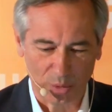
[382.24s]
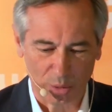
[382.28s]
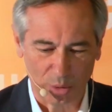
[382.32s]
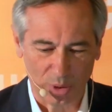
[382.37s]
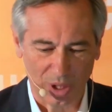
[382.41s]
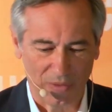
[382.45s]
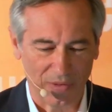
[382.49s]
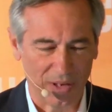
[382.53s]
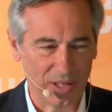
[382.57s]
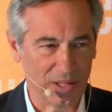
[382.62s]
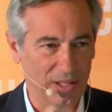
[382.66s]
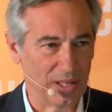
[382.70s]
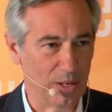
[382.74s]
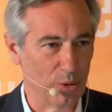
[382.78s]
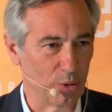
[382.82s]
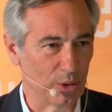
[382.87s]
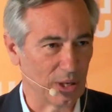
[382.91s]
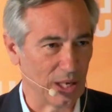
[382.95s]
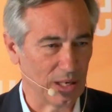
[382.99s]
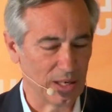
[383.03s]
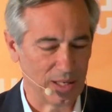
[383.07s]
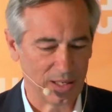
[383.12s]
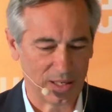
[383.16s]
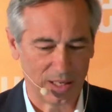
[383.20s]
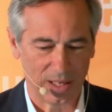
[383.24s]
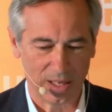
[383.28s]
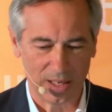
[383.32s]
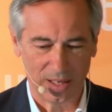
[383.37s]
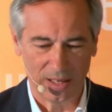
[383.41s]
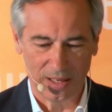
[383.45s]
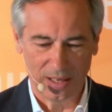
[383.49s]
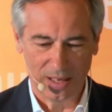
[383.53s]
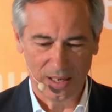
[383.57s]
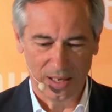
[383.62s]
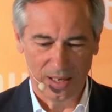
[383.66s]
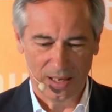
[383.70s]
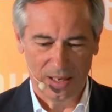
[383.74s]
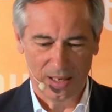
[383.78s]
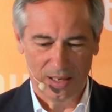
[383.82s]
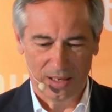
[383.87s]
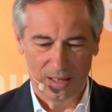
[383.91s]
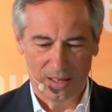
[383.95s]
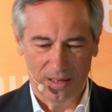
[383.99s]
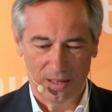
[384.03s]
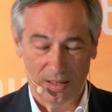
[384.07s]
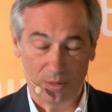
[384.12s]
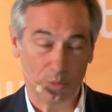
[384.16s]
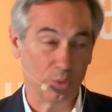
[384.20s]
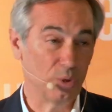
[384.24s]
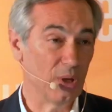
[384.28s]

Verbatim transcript: du travail délocalisé, du